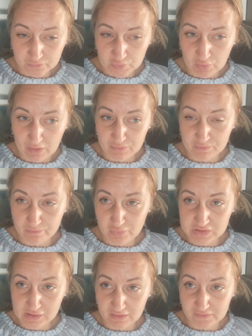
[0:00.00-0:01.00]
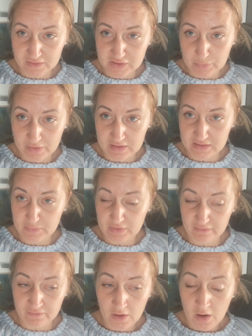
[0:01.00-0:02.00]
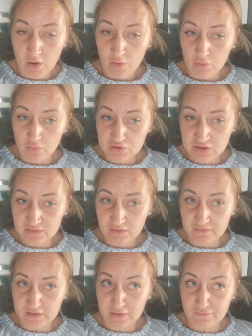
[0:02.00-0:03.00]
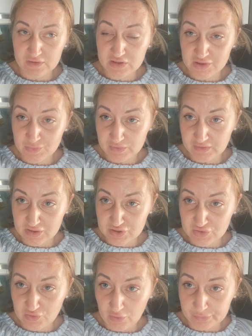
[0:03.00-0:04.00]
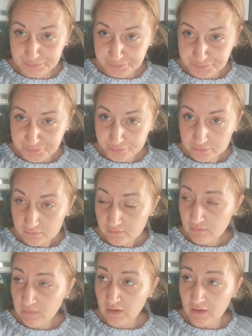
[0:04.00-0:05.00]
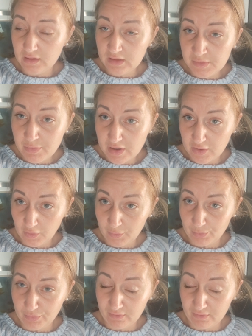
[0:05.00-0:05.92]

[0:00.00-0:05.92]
byłam pozałatwiać parę spraw urzędowych, weszliśmy też do Libero,